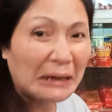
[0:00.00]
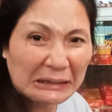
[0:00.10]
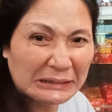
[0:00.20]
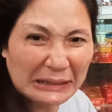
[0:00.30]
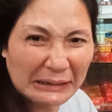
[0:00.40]

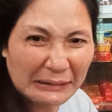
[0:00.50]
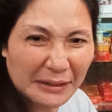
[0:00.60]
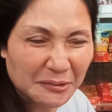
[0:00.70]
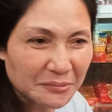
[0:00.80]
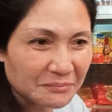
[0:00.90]
mahal na
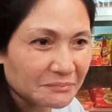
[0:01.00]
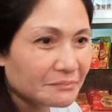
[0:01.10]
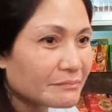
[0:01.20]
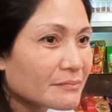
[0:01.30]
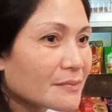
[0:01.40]
talaga
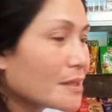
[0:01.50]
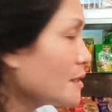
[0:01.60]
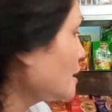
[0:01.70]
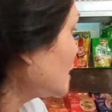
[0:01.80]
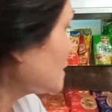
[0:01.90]

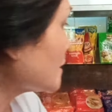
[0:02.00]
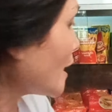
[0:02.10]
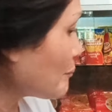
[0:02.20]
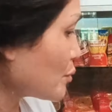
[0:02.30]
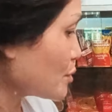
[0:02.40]

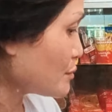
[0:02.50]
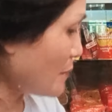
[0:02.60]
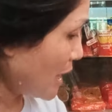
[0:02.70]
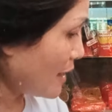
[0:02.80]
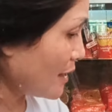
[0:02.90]
tapos
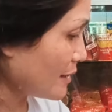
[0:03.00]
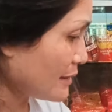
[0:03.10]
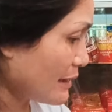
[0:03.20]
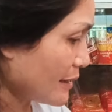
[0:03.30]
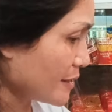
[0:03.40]
mahal
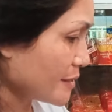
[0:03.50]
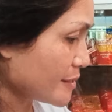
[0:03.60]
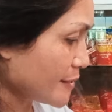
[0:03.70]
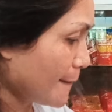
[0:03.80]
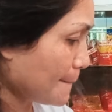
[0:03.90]

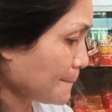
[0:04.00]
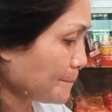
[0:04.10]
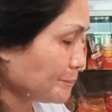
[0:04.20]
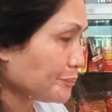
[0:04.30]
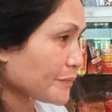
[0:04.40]
guys
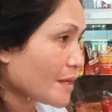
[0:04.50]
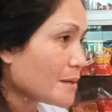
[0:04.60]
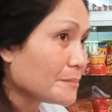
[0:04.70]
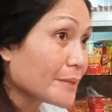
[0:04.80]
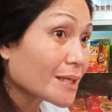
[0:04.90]

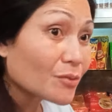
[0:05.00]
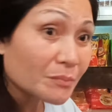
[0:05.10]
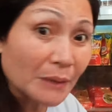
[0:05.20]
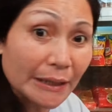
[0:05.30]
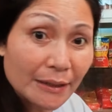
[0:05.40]

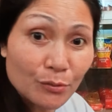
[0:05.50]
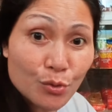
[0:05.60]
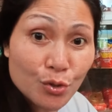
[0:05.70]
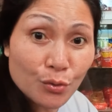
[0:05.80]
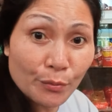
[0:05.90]
meron pa din
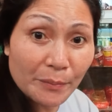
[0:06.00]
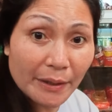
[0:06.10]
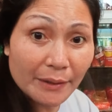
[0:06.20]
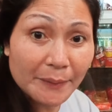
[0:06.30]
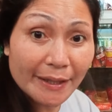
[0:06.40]

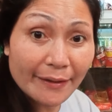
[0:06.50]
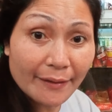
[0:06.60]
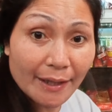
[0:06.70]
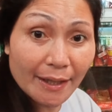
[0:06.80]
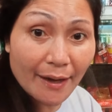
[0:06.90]
customer
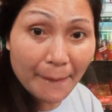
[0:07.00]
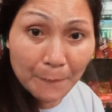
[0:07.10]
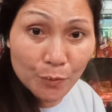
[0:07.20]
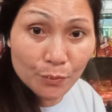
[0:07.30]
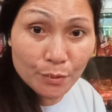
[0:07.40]

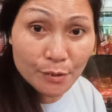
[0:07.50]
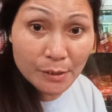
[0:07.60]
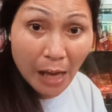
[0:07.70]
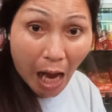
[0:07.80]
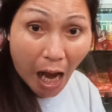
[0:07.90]
magrereklamo
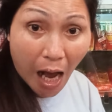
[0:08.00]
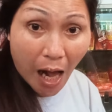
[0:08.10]
sa